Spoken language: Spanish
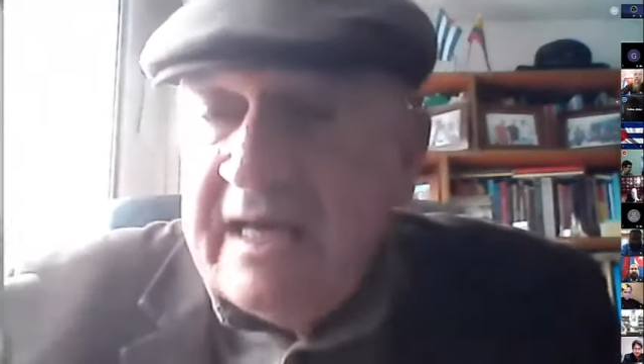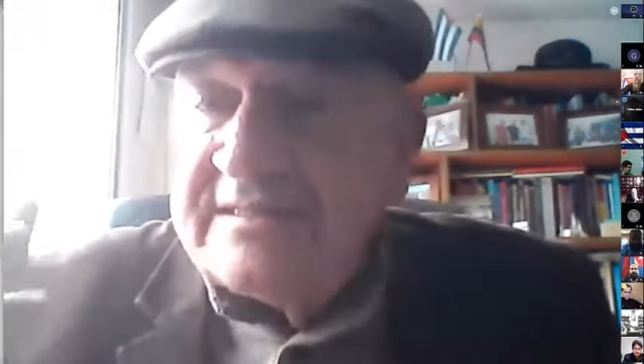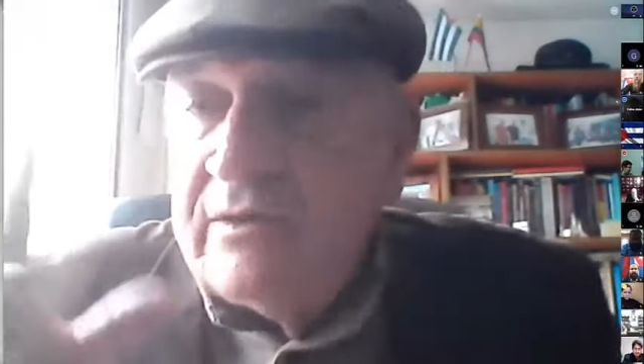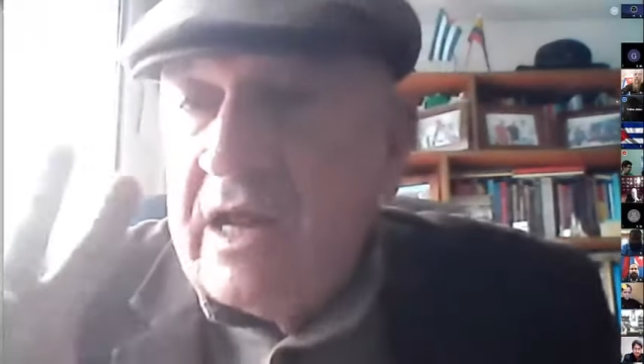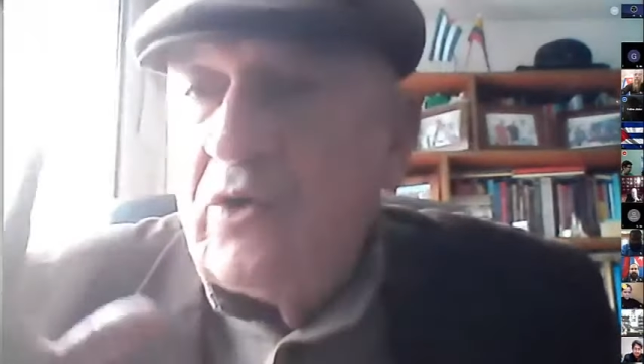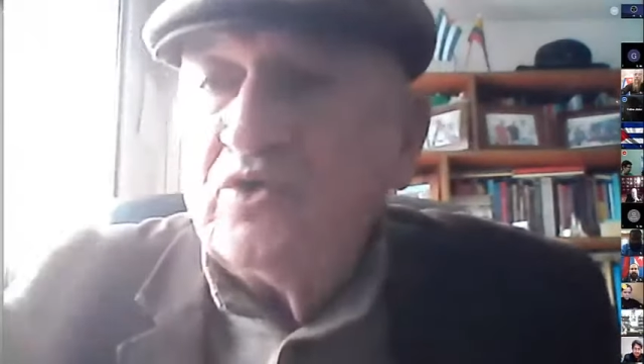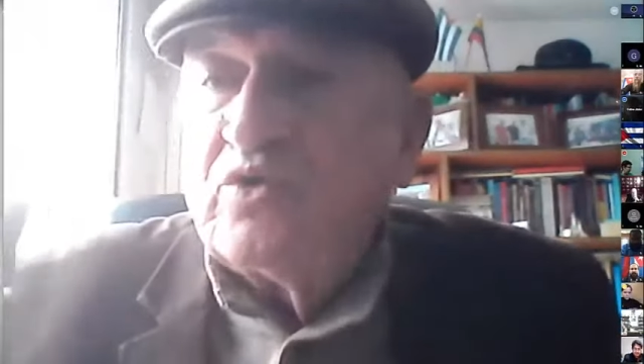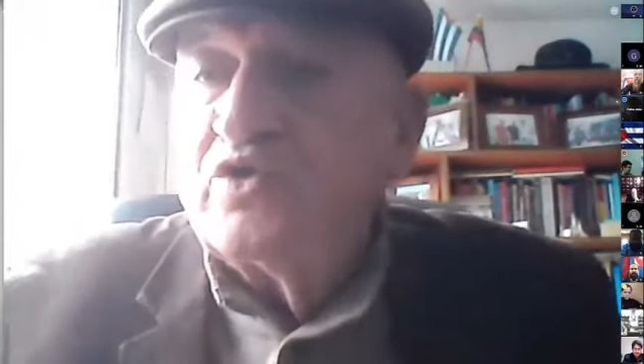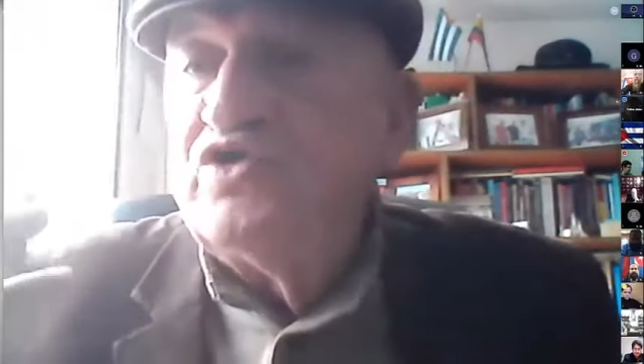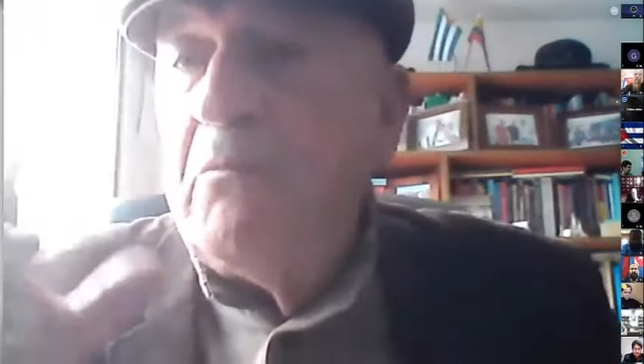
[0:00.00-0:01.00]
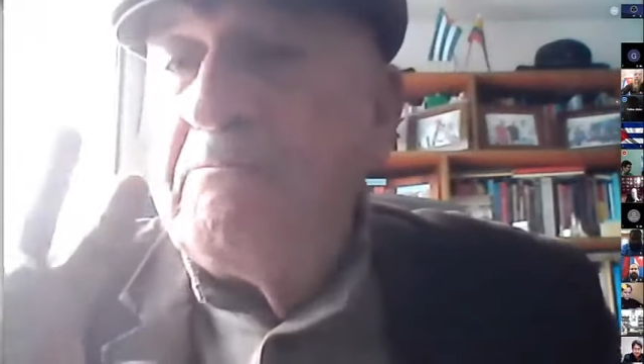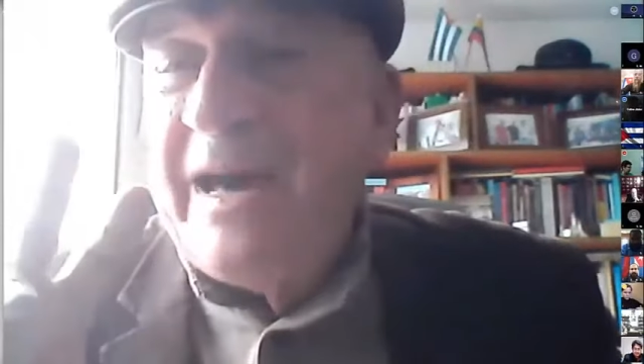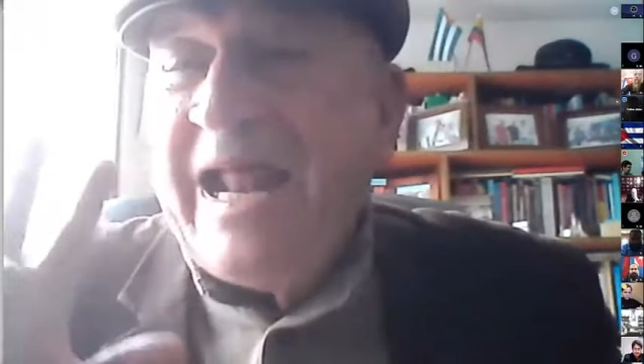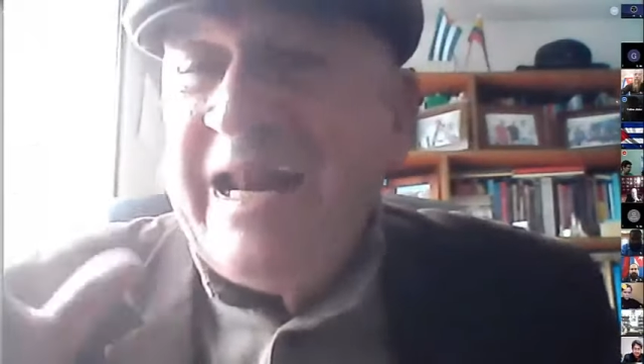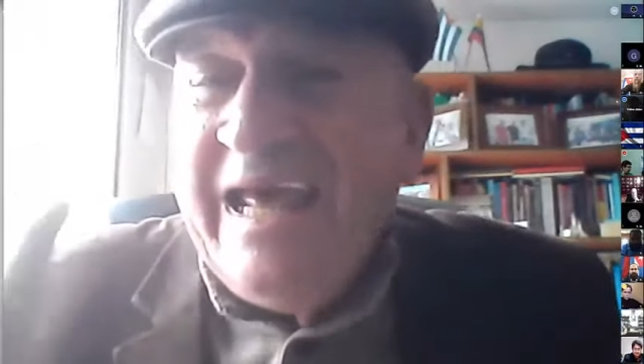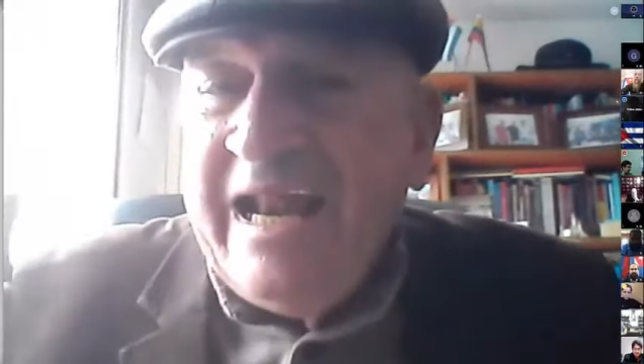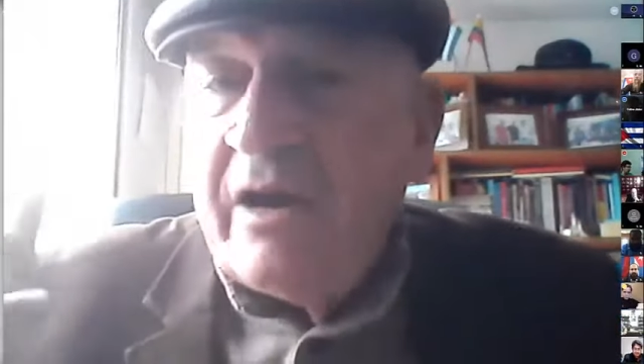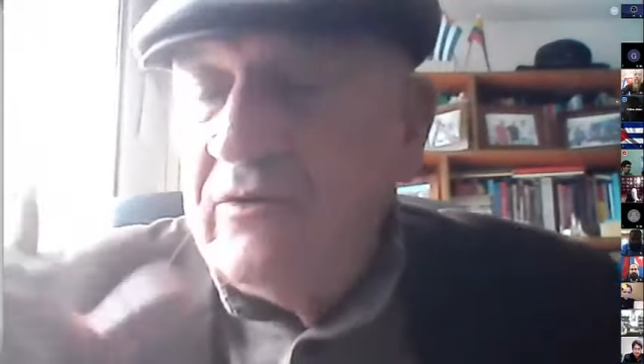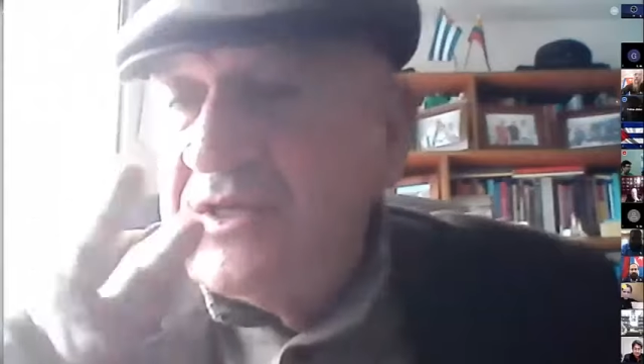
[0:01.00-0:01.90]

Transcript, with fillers: hacer una construcción paralela ¿no?